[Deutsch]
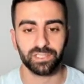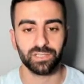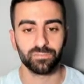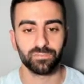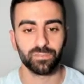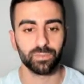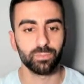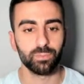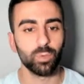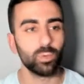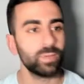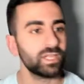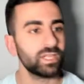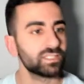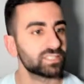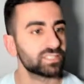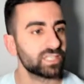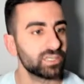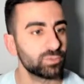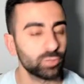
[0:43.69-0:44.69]
den wir
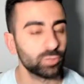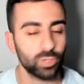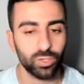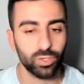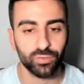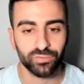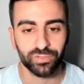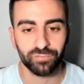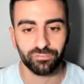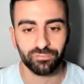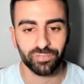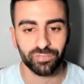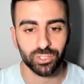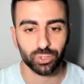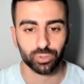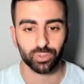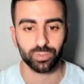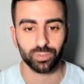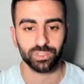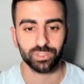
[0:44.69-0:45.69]
momentan noch auf dem
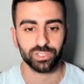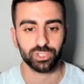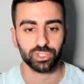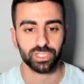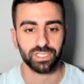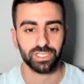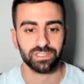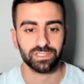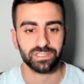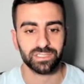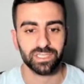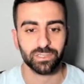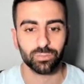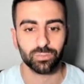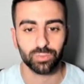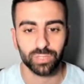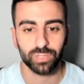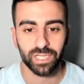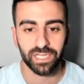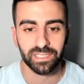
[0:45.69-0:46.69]
vierstündigen Chart sehr
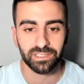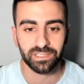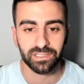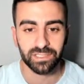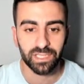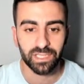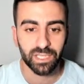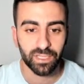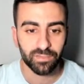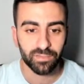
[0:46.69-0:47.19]
gut halten.